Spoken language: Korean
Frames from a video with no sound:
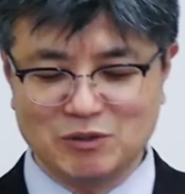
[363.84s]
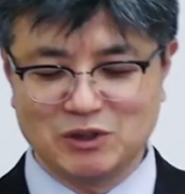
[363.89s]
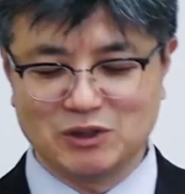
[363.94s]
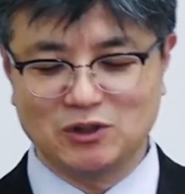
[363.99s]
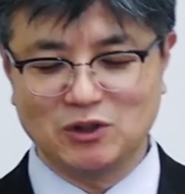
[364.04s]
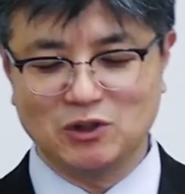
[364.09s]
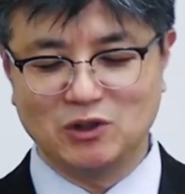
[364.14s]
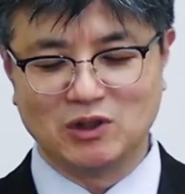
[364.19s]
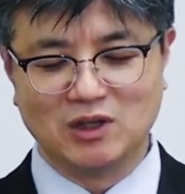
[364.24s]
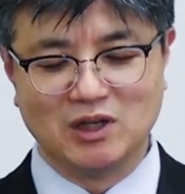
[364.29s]

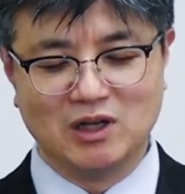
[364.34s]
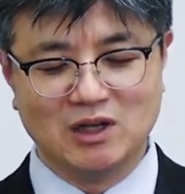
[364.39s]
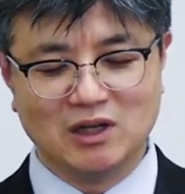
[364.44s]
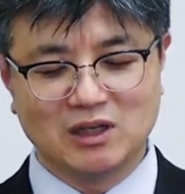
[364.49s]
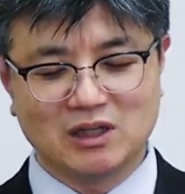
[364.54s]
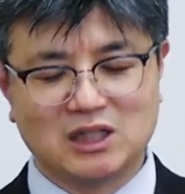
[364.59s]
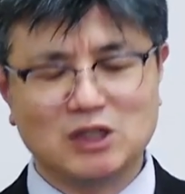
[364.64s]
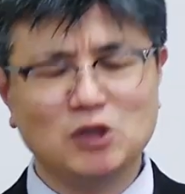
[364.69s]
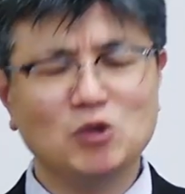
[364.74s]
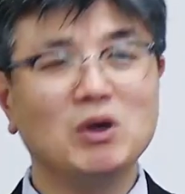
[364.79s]
하면서
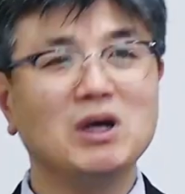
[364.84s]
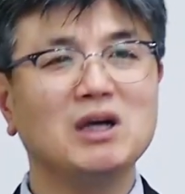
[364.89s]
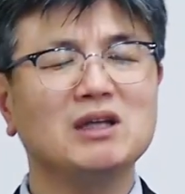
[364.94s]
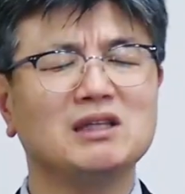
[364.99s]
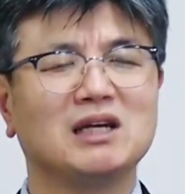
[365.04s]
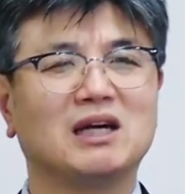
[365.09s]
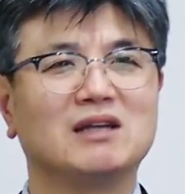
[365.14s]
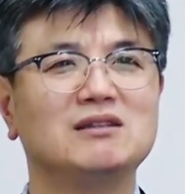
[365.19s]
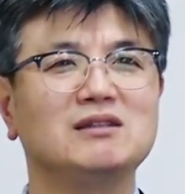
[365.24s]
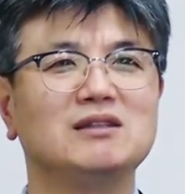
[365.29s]
그와
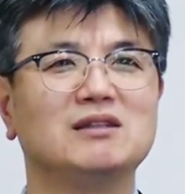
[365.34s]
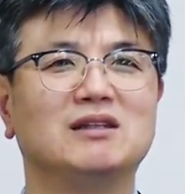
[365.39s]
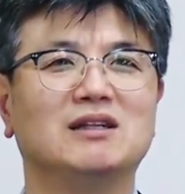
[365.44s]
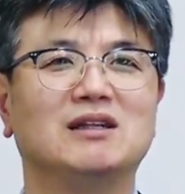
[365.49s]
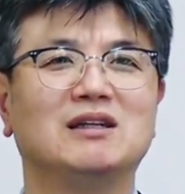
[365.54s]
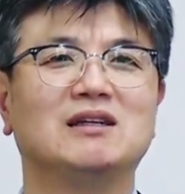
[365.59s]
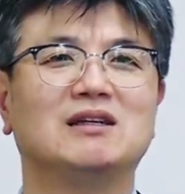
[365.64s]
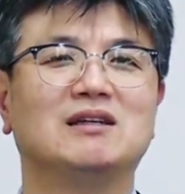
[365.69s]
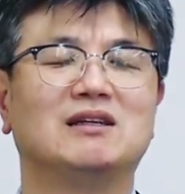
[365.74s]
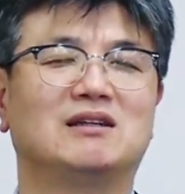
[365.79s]

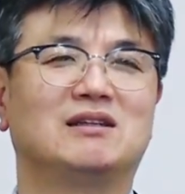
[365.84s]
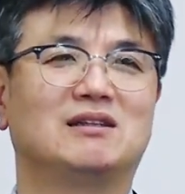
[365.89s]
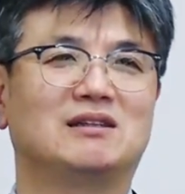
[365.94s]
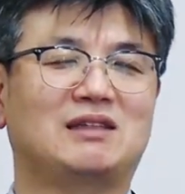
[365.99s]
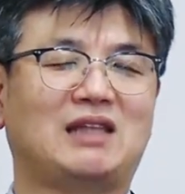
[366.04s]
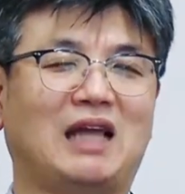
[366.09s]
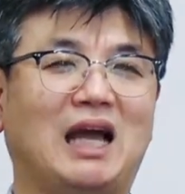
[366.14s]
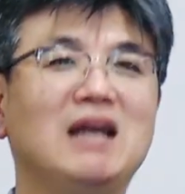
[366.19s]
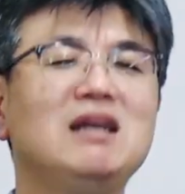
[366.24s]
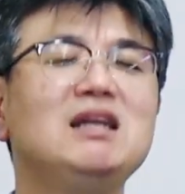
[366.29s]
나를
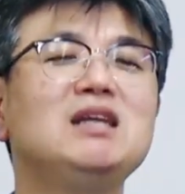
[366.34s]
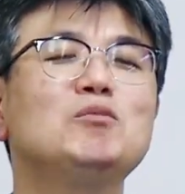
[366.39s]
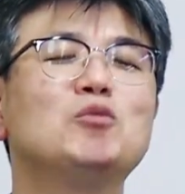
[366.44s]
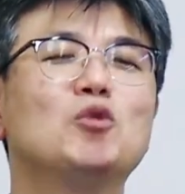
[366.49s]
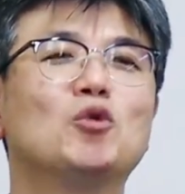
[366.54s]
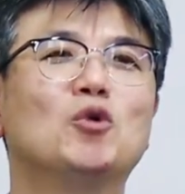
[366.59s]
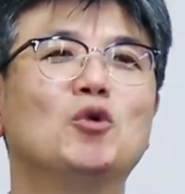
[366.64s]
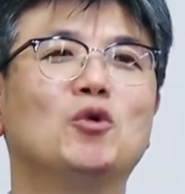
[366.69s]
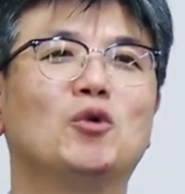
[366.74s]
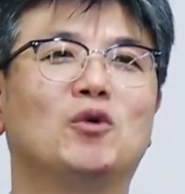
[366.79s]
달리
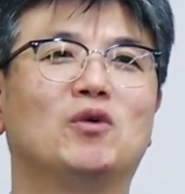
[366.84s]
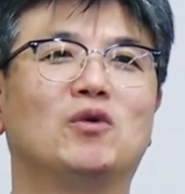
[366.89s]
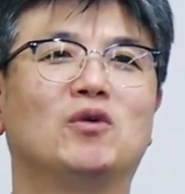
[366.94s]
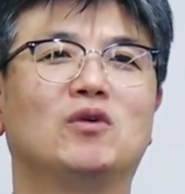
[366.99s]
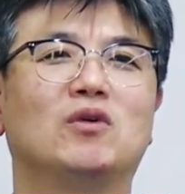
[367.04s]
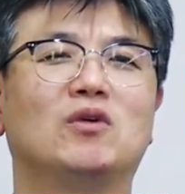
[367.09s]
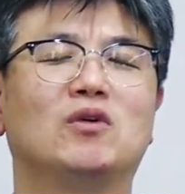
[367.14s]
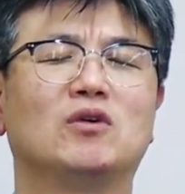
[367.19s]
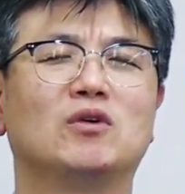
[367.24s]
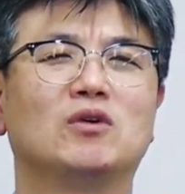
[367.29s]
보고
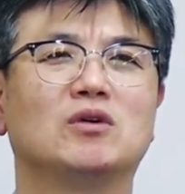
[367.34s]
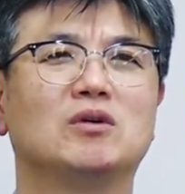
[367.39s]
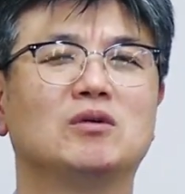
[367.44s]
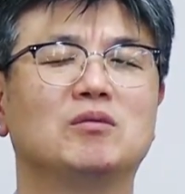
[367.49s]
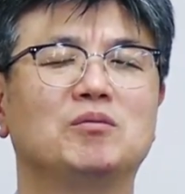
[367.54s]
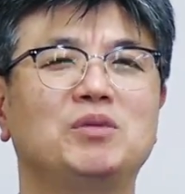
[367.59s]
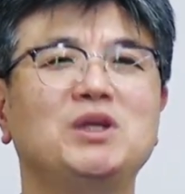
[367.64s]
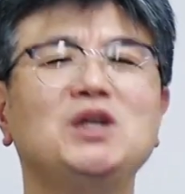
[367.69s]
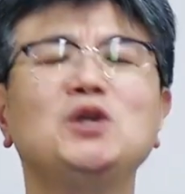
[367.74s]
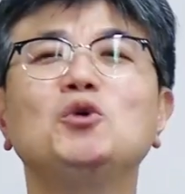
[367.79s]

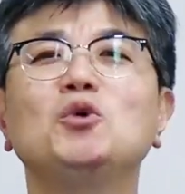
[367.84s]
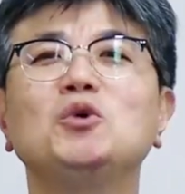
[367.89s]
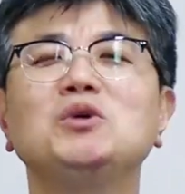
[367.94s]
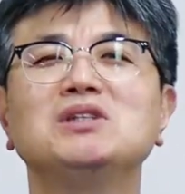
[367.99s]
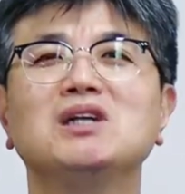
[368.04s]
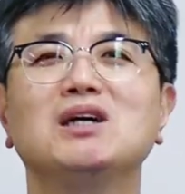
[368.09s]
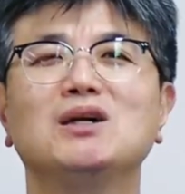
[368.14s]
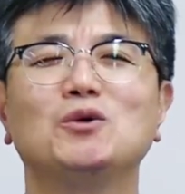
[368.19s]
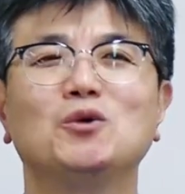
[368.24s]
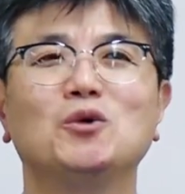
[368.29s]
필요
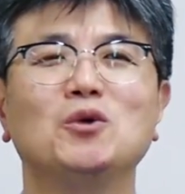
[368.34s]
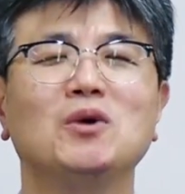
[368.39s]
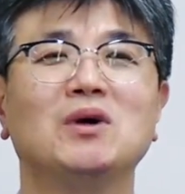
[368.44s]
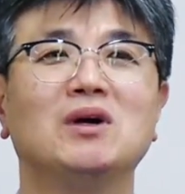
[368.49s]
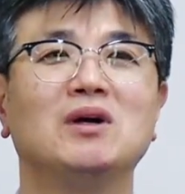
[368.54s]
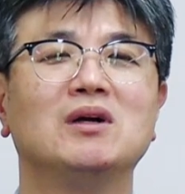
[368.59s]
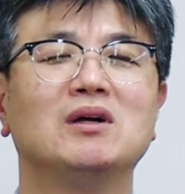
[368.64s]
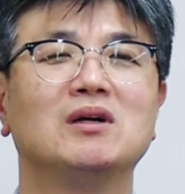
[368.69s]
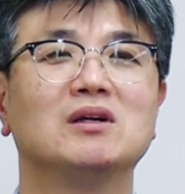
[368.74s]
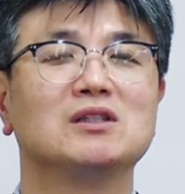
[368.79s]

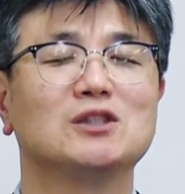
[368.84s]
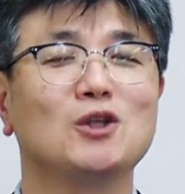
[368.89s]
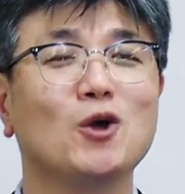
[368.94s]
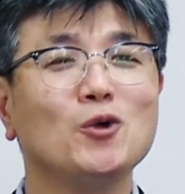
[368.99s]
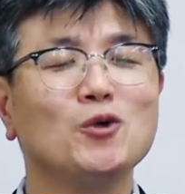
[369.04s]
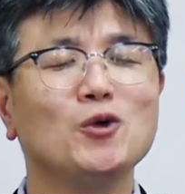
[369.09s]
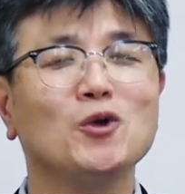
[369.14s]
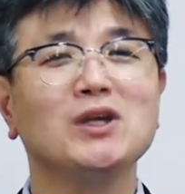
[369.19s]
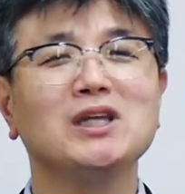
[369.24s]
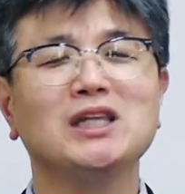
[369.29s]
이상으로
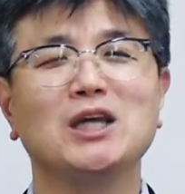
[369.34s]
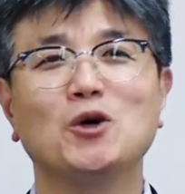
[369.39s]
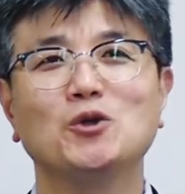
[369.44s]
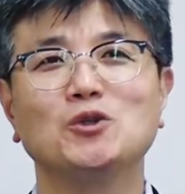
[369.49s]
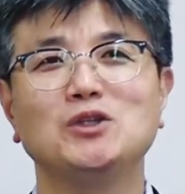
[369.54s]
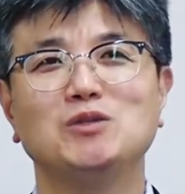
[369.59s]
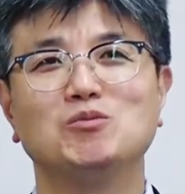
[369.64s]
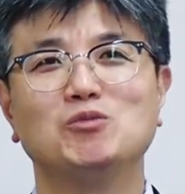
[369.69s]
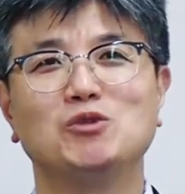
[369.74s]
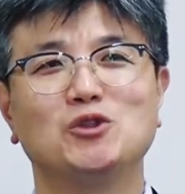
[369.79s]
성경에
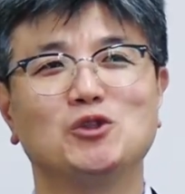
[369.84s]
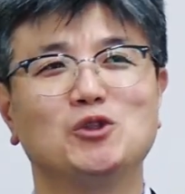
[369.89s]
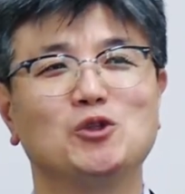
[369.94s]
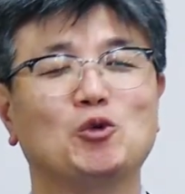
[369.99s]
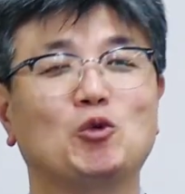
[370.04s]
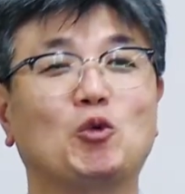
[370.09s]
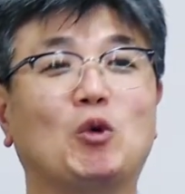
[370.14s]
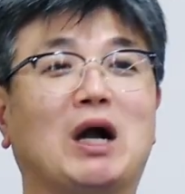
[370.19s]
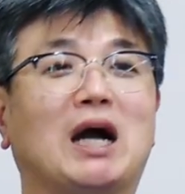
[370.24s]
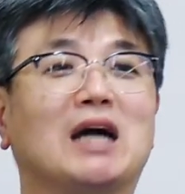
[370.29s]
나오는
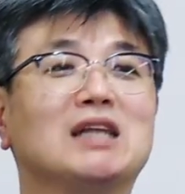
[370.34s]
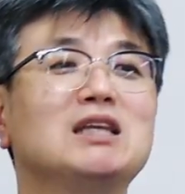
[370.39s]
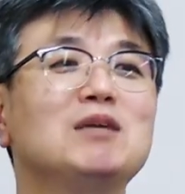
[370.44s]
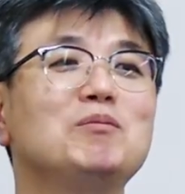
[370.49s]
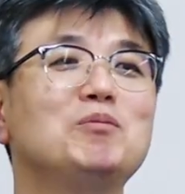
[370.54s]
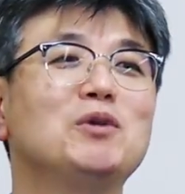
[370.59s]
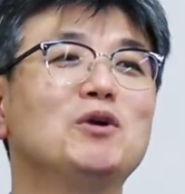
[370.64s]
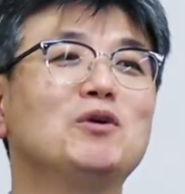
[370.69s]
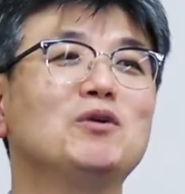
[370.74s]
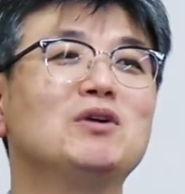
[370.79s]
인물들을
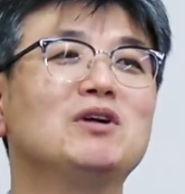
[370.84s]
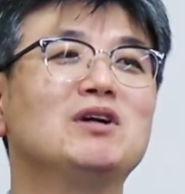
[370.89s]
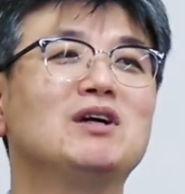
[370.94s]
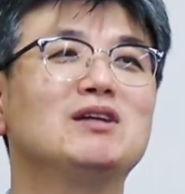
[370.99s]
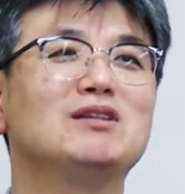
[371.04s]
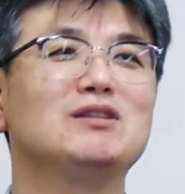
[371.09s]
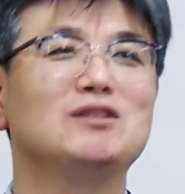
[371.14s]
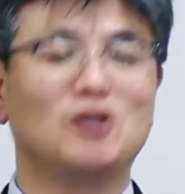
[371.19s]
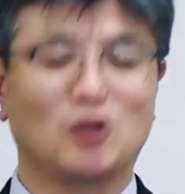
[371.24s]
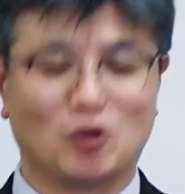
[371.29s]

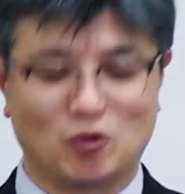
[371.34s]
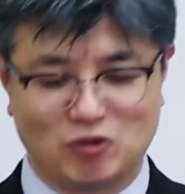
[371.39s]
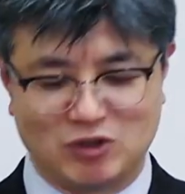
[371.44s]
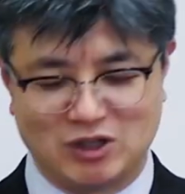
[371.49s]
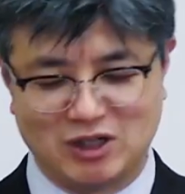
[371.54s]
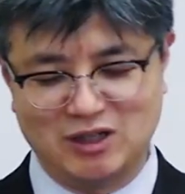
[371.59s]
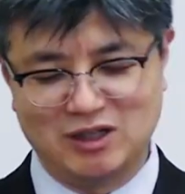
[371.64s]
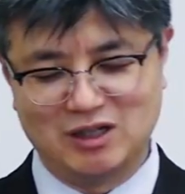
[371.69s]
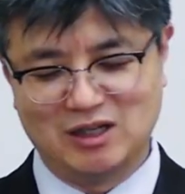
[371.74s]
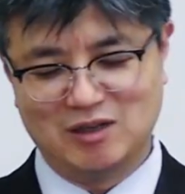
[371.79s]
과대평가하는
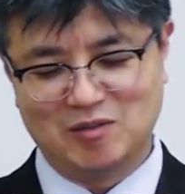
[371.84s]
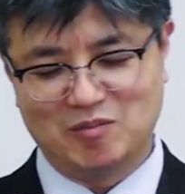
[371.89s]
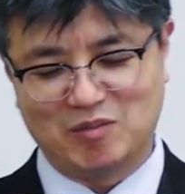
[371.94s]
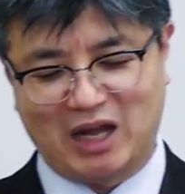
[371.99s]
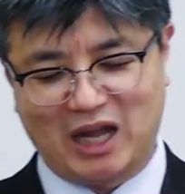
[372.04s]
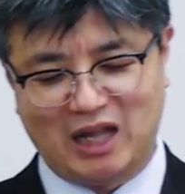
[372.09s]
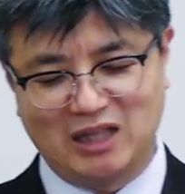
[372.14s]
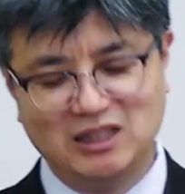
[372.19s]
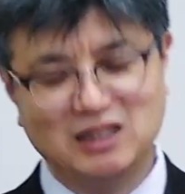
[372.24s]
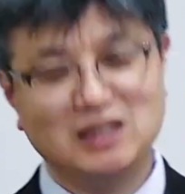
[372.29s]
경우가
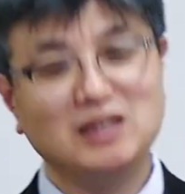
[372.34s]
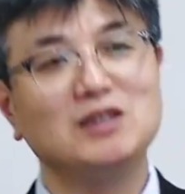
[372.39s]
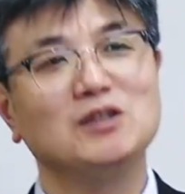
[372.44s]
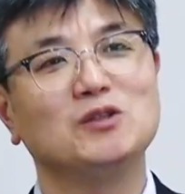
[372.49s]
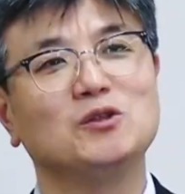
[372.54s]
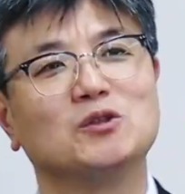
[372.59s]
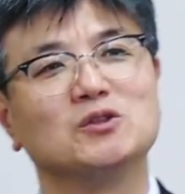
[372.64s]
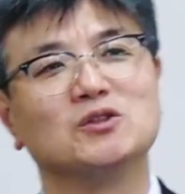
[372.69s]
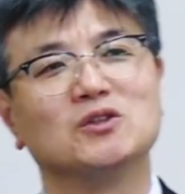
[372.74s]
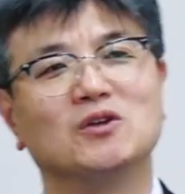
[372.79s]
많이
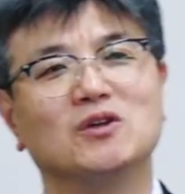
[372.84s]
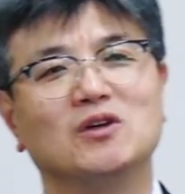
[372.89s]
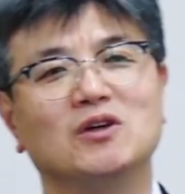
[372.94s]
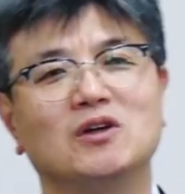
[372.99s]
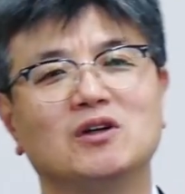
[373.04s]
있는 거죠.